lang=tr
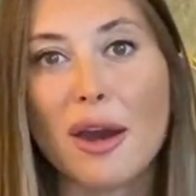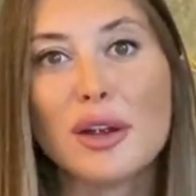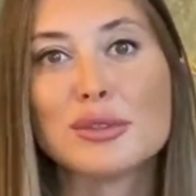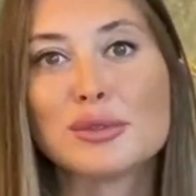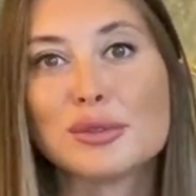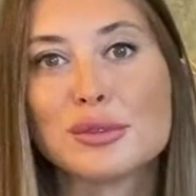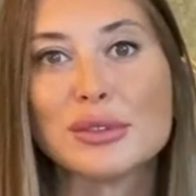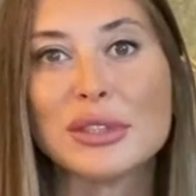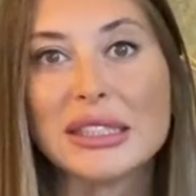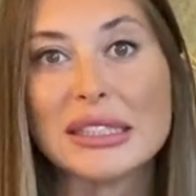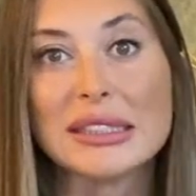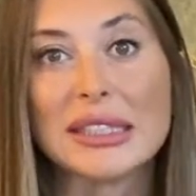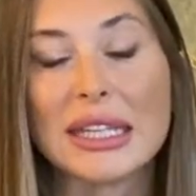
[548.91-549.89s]
arzusu,
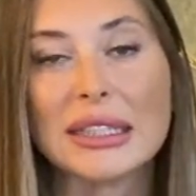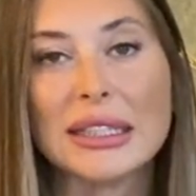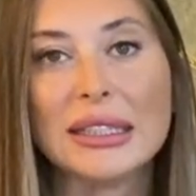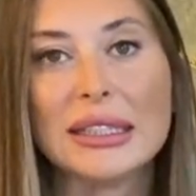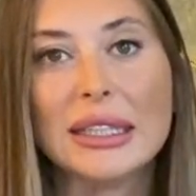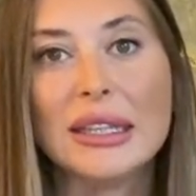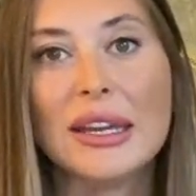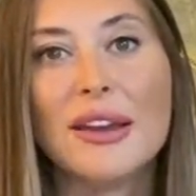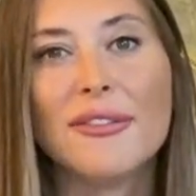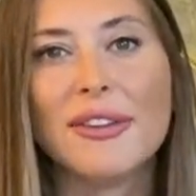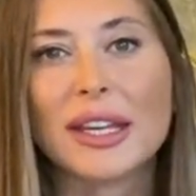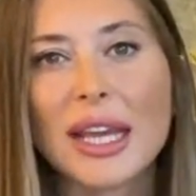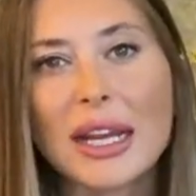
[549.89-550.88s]
istekliliği
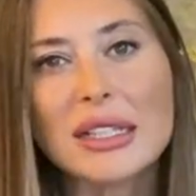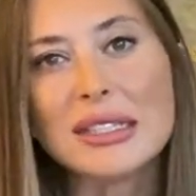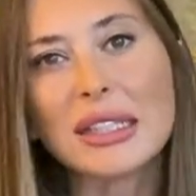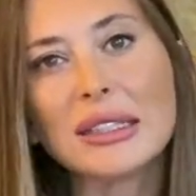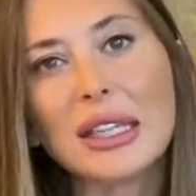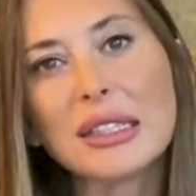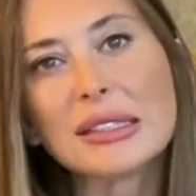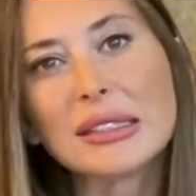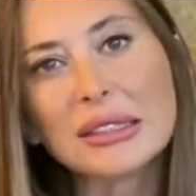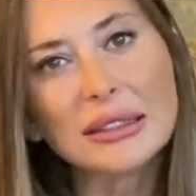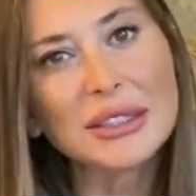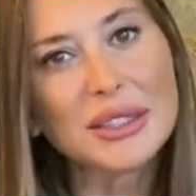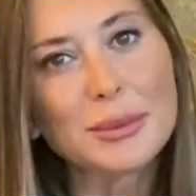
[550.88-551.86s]
ve gerçekten
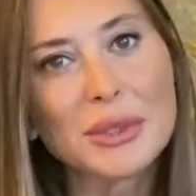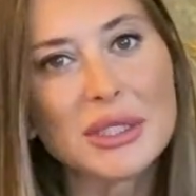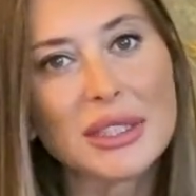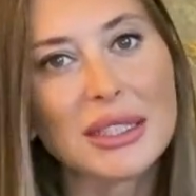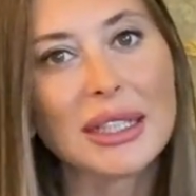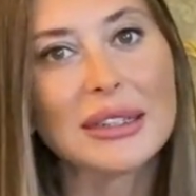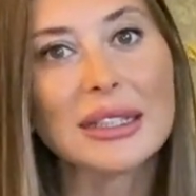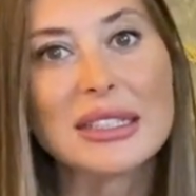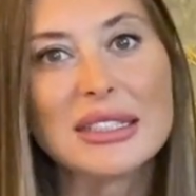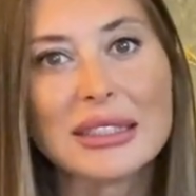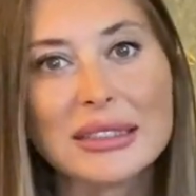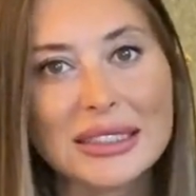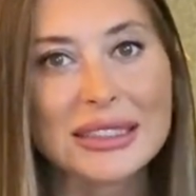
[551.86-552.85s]
sıra dışı bir şirkette
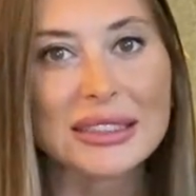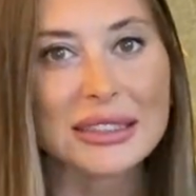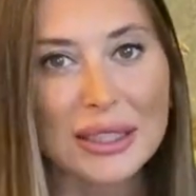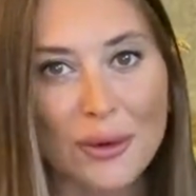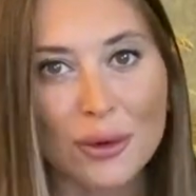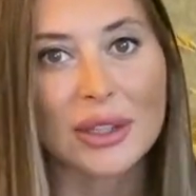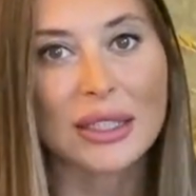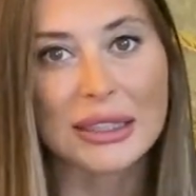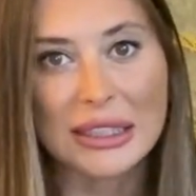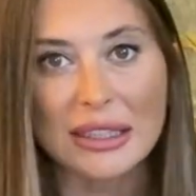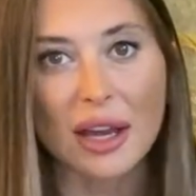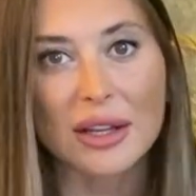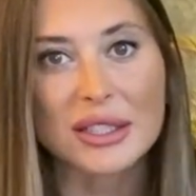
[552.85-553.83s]
çalıştığını olan
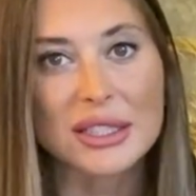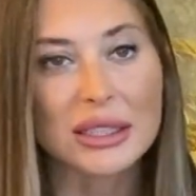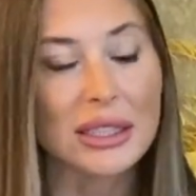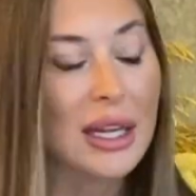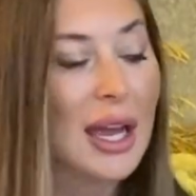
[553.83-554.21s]
inancı